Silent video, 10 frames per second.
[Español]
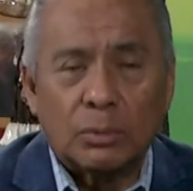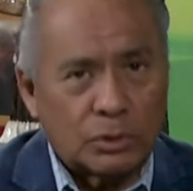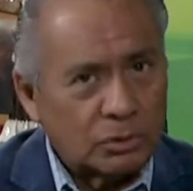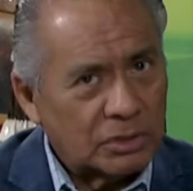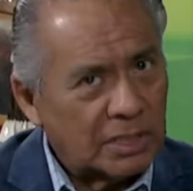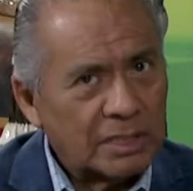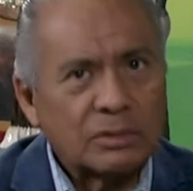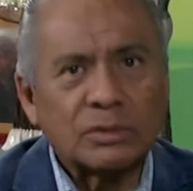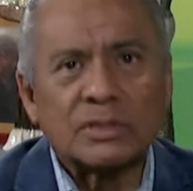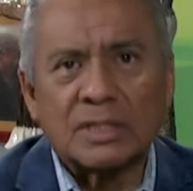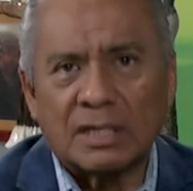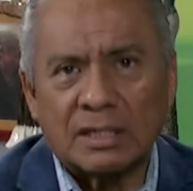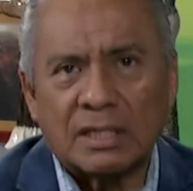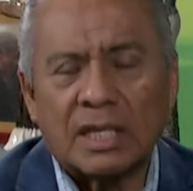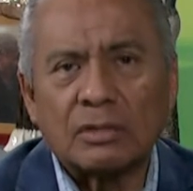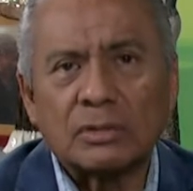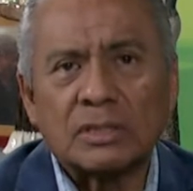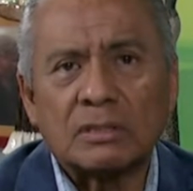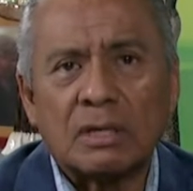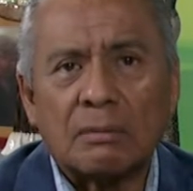Muchos de ellos se han quedado
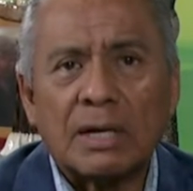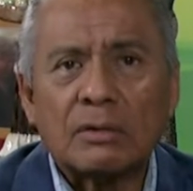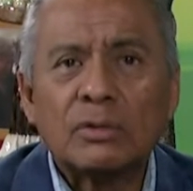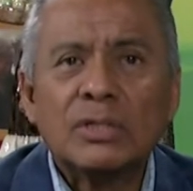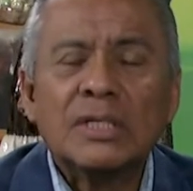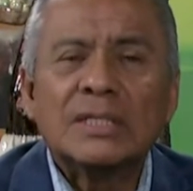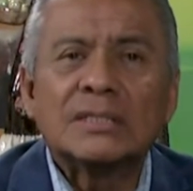sin trabajo,